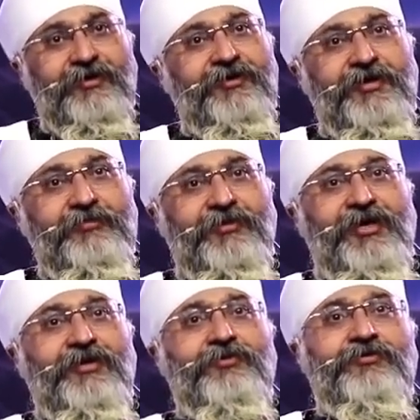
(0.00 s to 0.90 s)
नेम बढ़ा
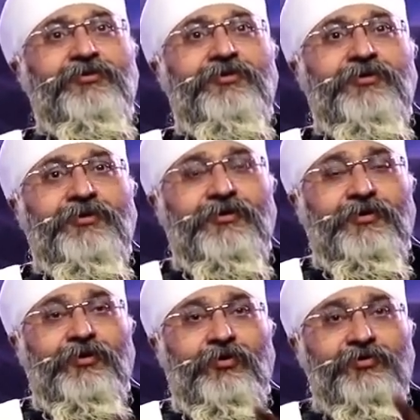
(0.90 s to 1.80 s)
लो
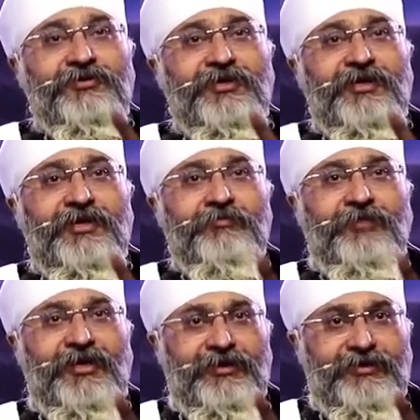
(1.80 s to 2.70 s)
उसने नेम
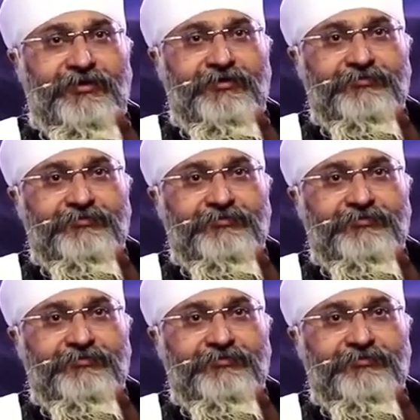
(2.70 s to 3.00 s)
बढ़ा लिया